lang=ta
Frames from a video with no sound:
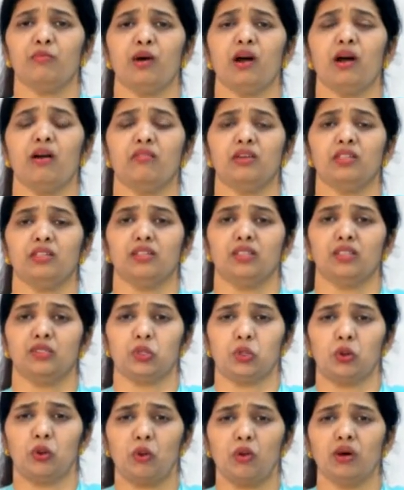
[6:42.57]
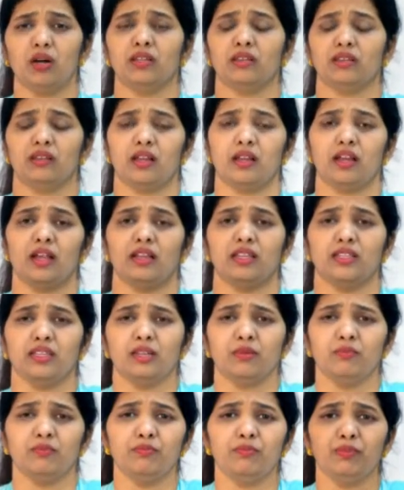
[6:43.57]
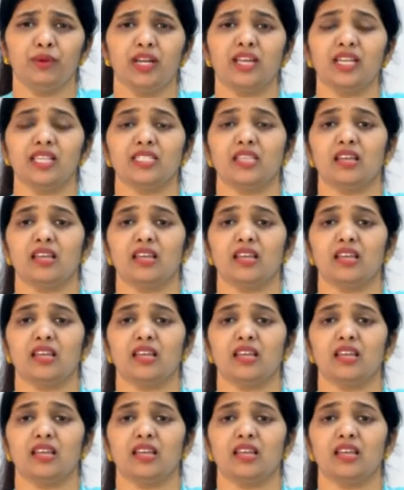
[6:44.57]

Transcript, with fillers: பாவத்தை துரோகத்தை நான் எப்படி